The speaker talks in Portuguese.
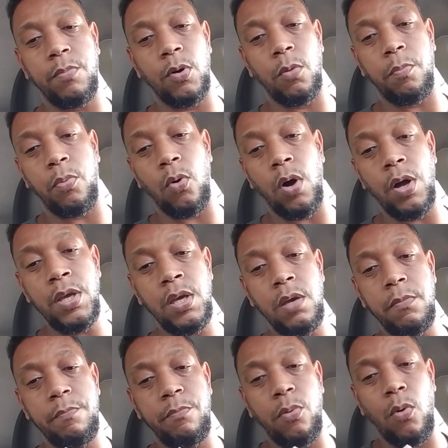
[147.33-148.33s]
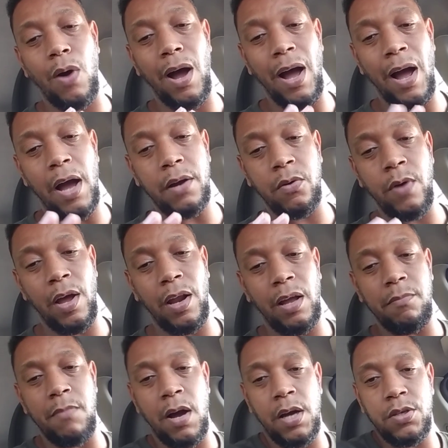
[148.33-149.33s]
propor e empurrar a
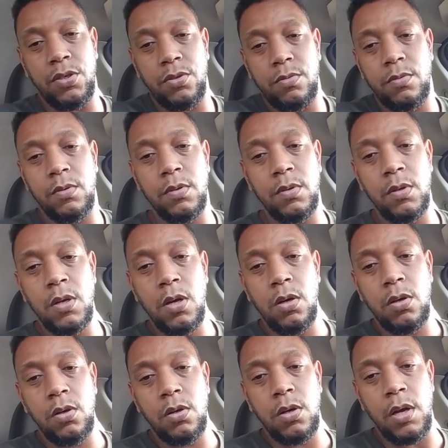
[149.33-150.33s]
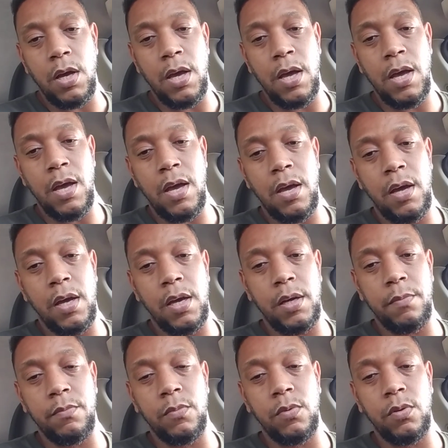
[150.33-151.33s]
goela abaixo
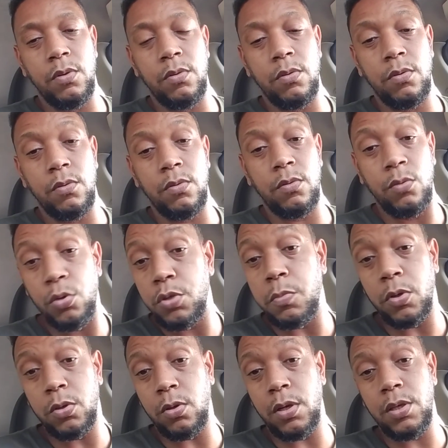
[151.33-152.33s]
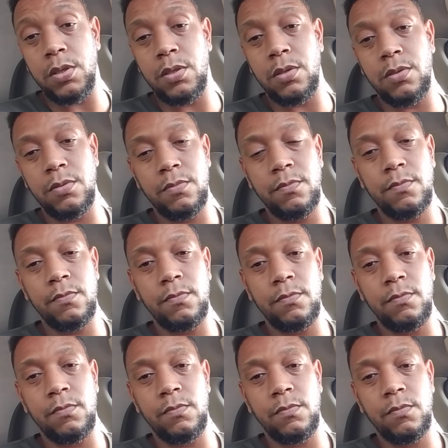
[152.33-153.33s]
é, dos motoristas.
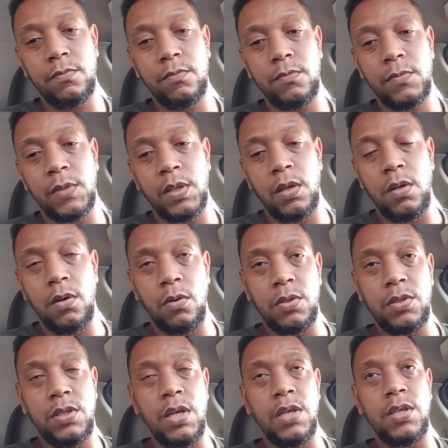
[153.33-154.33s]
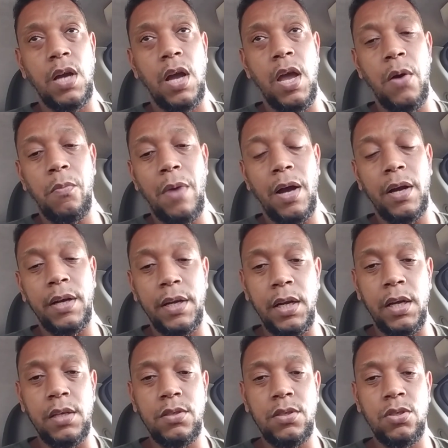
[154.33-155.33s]
Ou seja, é uma
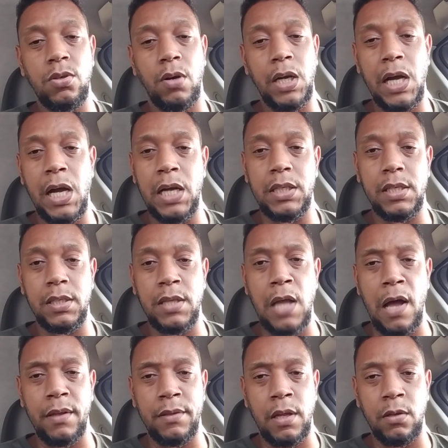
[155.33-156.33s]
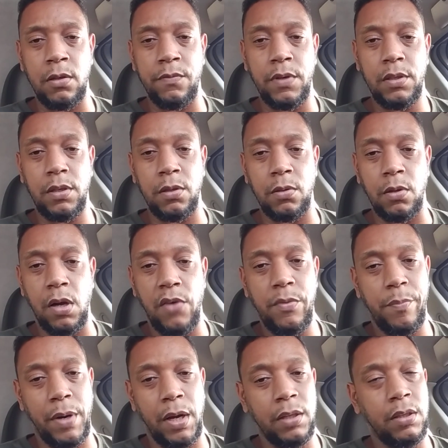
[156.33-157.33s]
grande jogada da, da
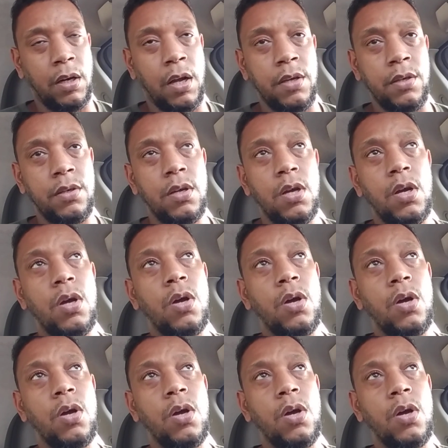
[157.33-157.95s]
99 para atrair